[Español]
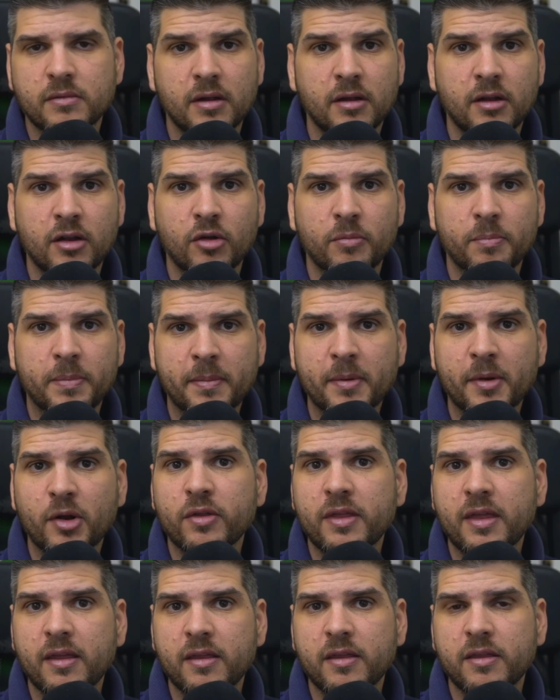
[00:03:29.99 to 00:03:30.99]
En los primeros
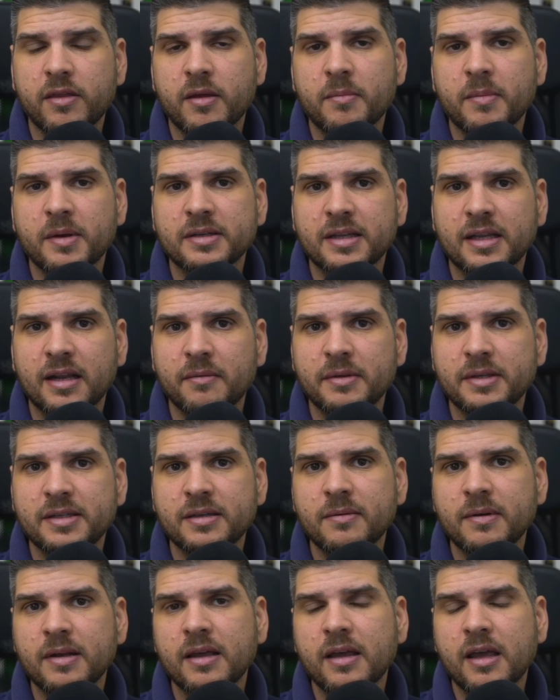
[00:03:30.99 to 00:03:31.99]
días de diciembre será
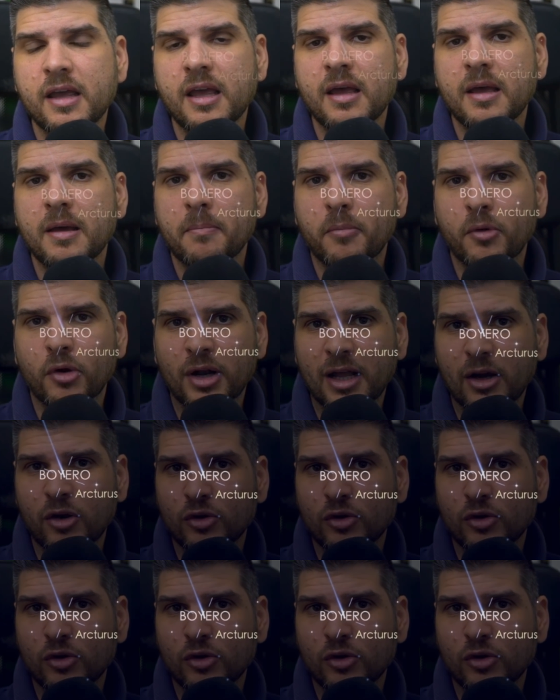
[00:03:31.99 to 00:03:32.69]
visible por la